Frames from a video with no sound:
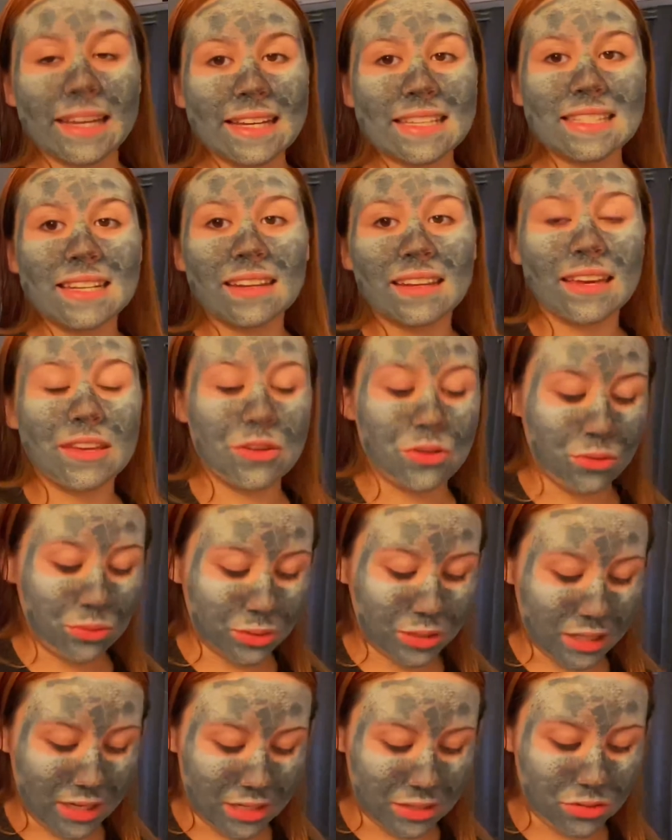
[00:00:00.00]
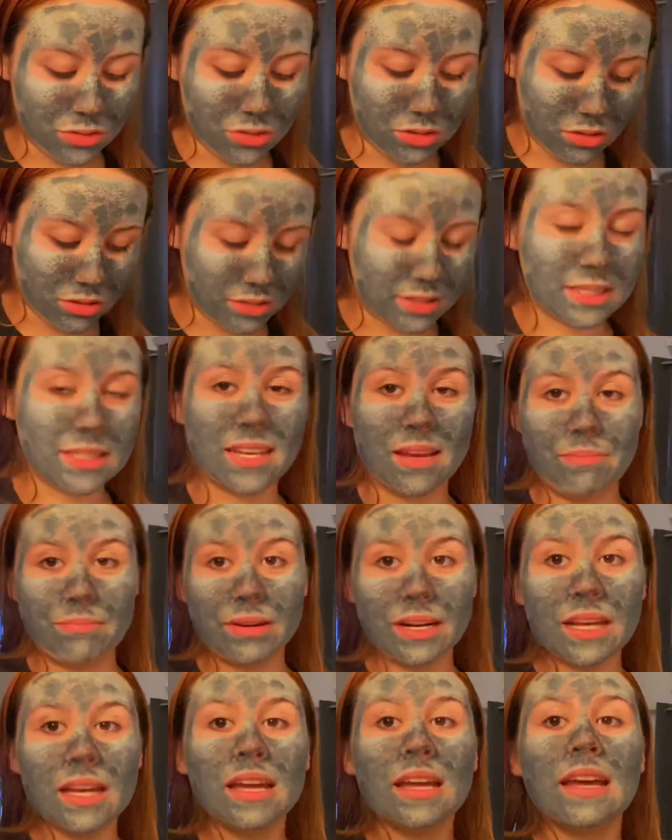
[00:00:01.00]
es la que yo utilizo
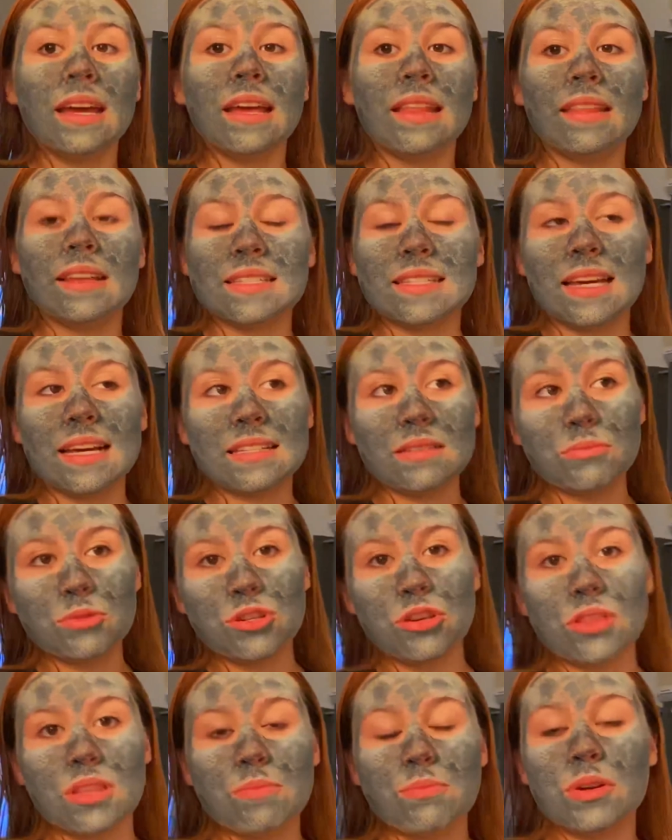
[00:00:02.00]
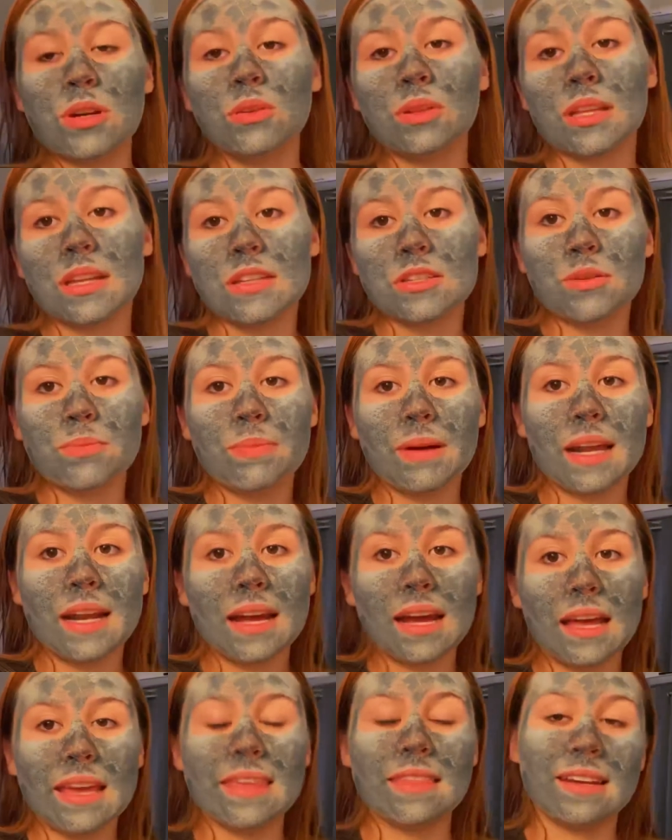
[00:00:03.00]
siempre. Desde hace mucho tiempo la utilizo
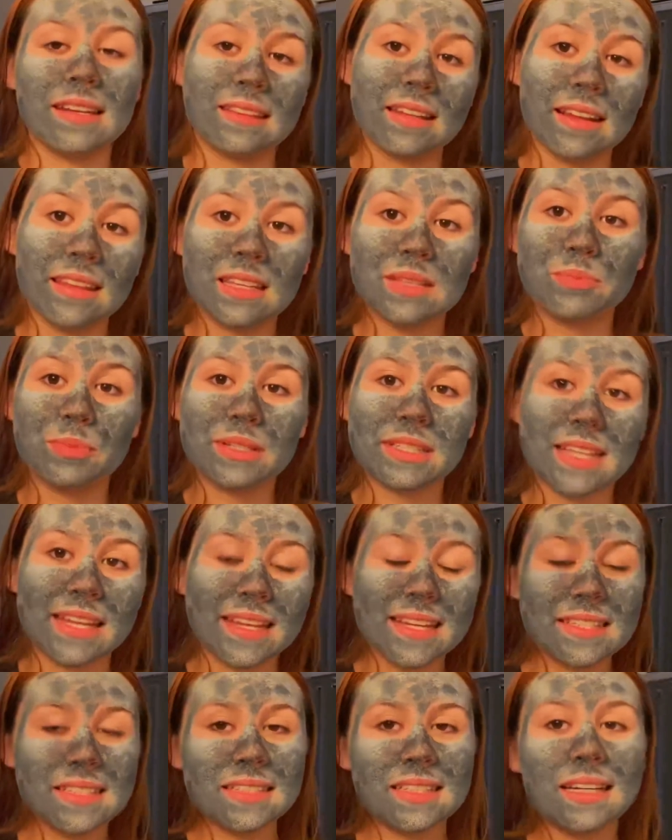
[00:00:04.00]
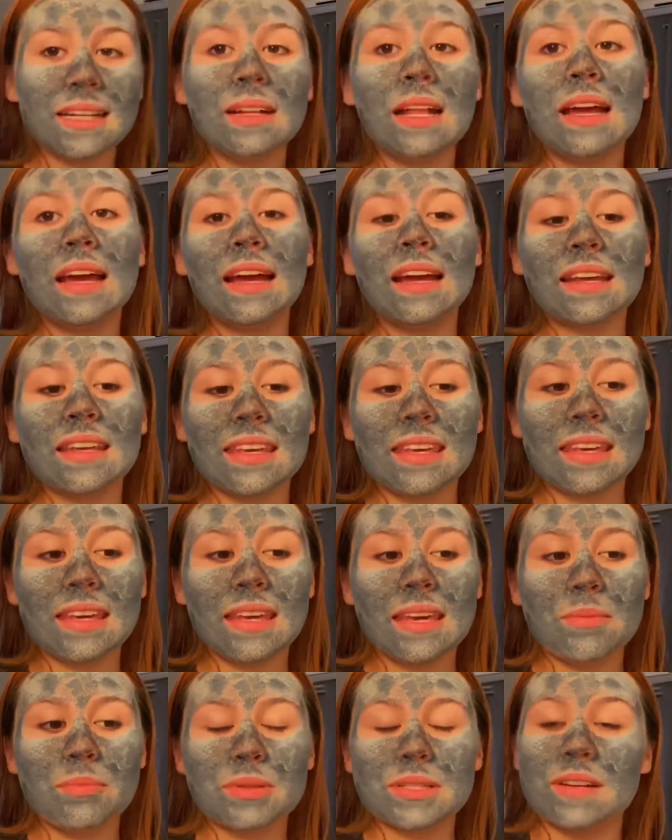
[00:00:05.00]
para hidratar después de esta
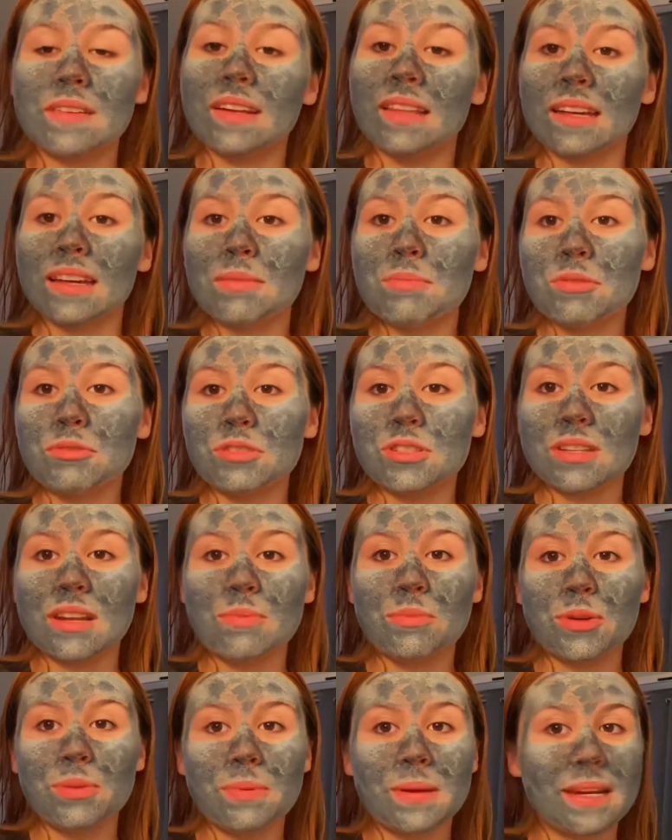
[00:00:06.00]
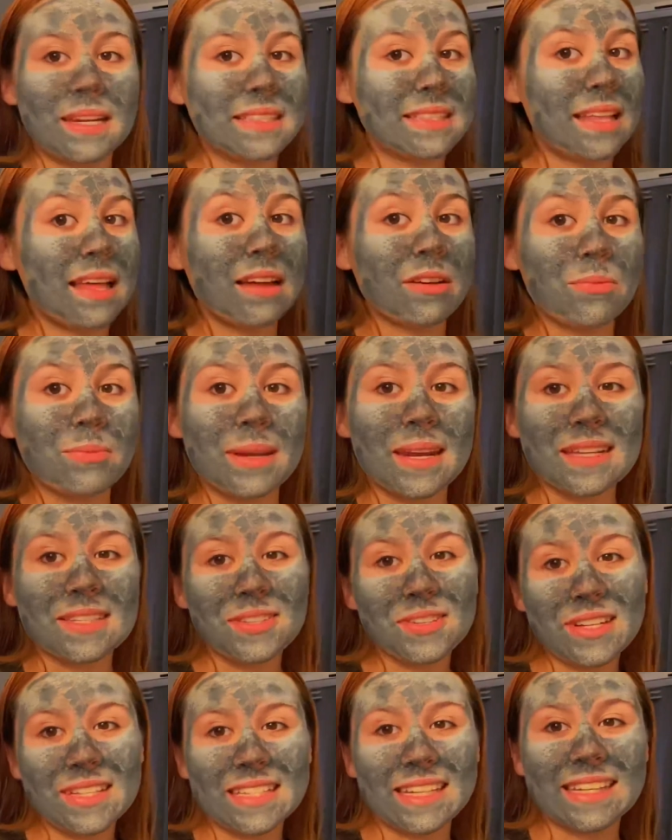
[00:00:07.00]
y pues la verdad que me funciona muy bien esta
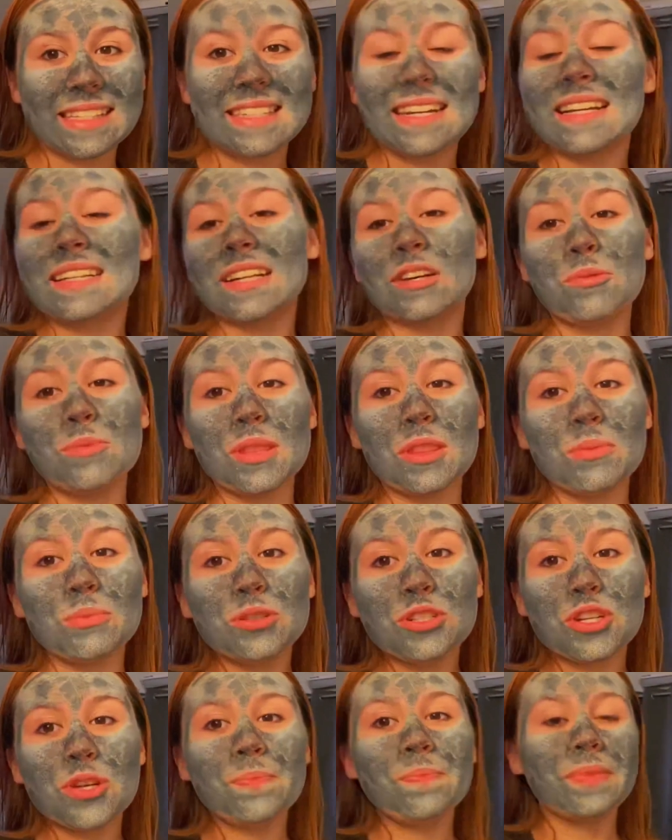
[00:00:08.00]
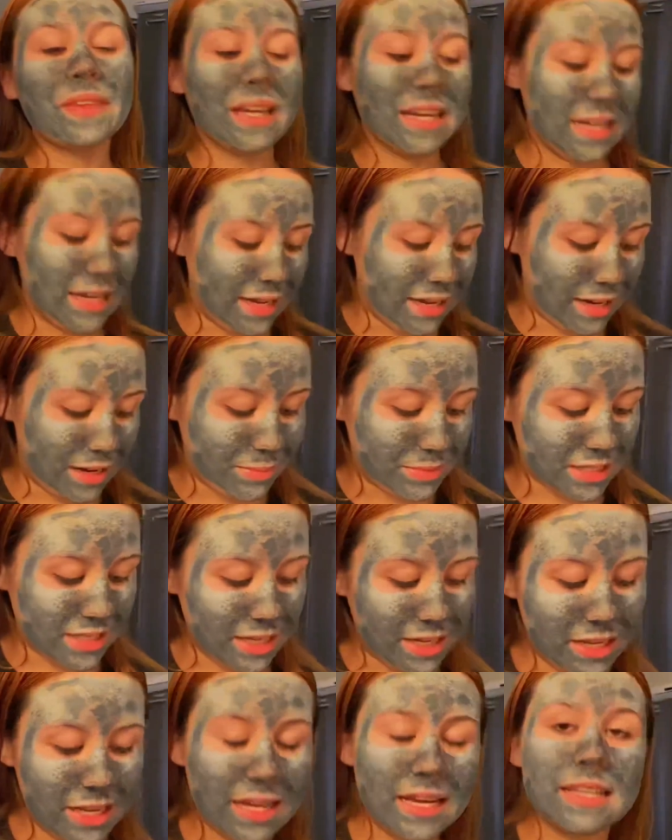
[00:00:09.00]
combinación, así que se la recomiendo mucho. Eh, la
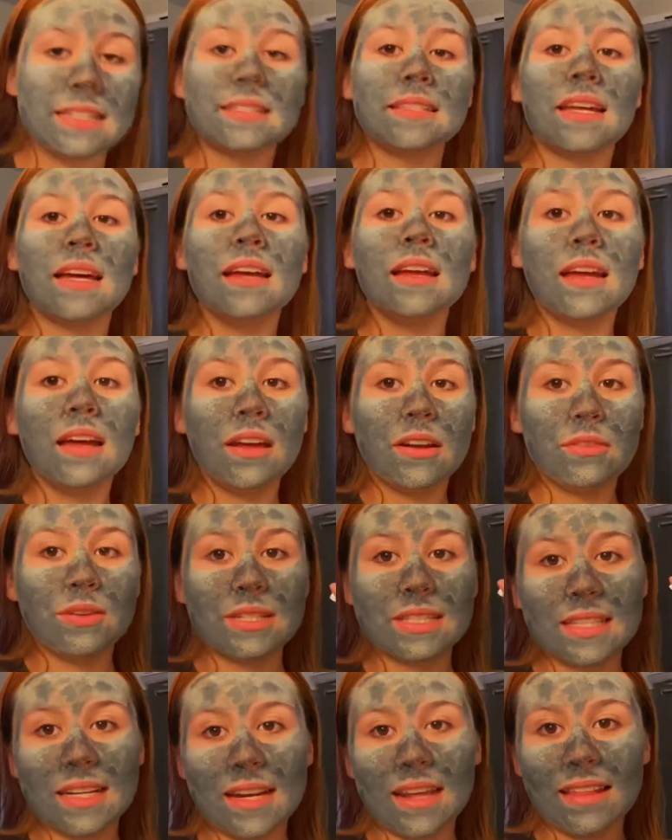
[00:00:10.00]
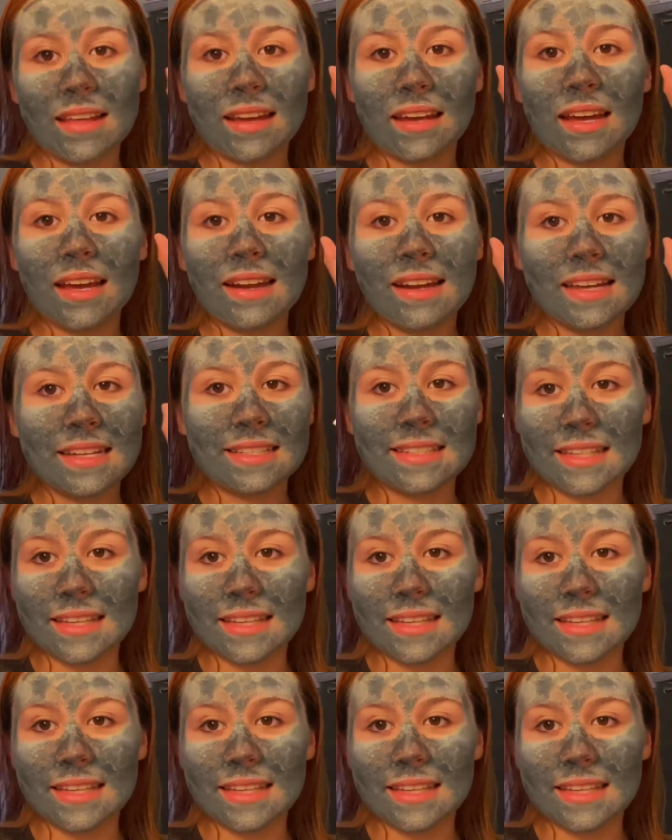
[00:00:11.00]
mascarilla esta no está nada cara, así